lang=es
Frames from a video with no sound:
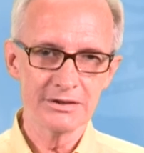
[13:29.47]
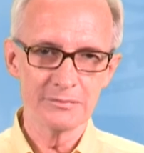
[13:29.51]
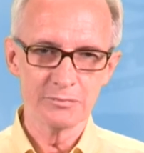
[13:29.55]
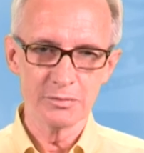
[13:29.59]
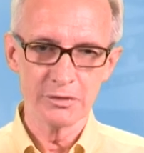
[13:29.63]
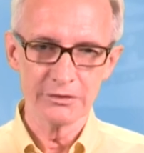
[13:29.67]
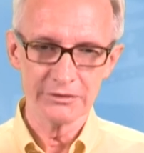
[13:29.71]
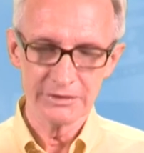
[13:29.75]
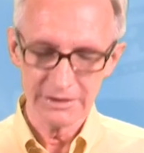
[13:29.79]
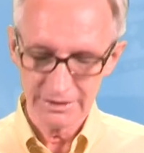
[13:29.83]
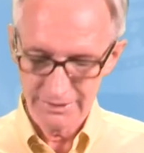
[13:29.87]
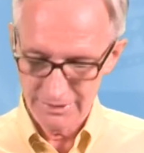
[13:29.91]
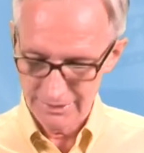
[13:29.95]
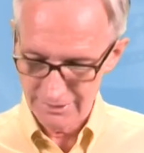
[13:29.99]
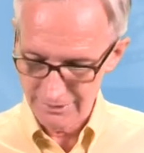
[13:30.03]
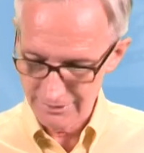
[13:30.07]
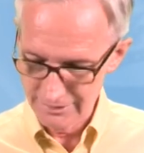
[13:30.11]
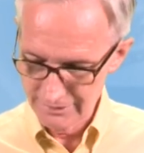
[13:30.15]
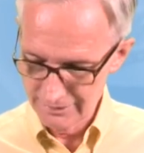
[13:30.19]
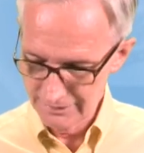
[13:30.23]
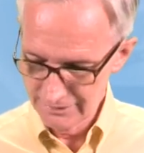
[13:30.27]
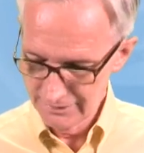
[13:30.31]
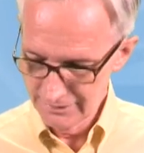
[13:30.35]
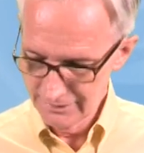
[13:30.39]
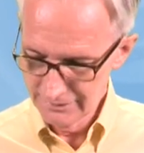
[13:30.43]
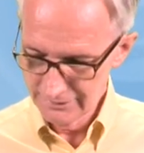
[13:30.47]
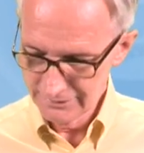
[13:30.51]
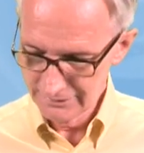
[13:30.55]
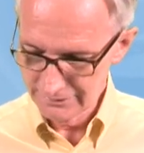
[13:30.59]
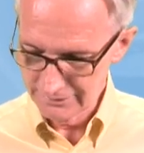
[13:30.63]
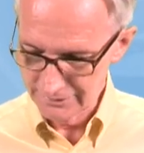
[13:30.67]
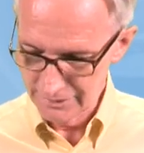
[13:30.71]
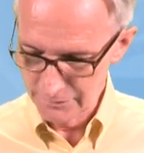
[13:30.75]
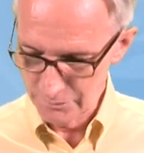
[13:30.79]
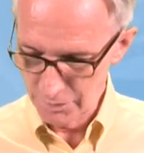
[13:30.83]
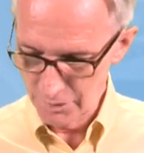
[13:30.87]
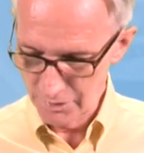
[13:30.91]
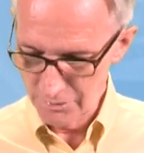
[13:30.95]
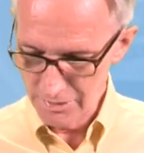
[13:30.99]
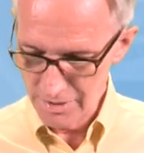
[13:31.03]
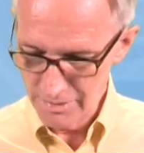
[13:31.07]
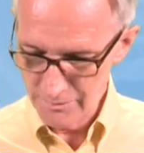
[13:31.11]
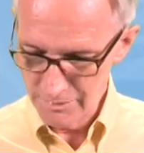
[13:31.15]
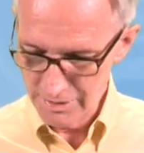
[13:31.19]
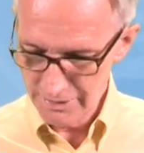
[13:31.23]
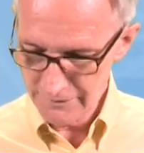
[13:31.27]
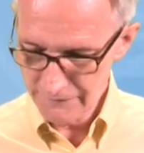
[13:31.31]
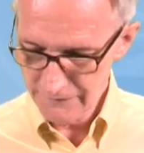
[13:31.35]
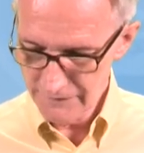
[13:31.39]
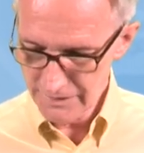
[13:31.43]
proceden de
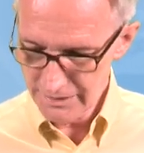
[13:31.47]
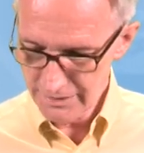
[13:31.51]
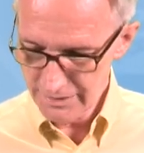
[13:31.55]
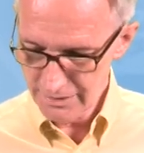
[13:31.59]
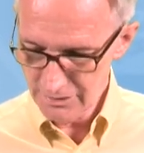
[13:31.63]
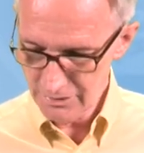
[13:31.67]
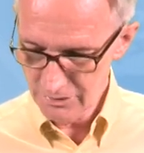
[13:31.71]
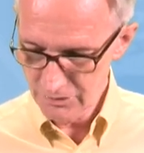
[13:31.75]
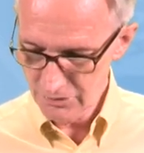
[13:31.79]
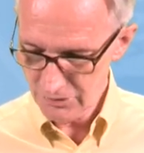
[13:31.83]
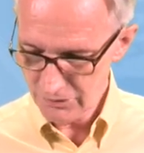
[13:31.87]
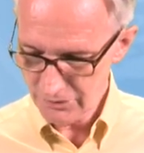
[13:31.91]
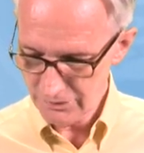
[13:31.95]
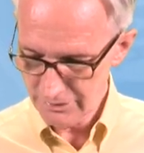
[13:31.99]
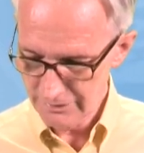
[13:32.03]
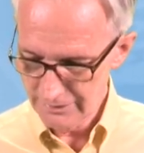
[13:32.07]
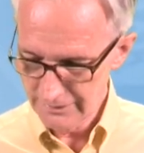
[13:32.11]
problemas físicos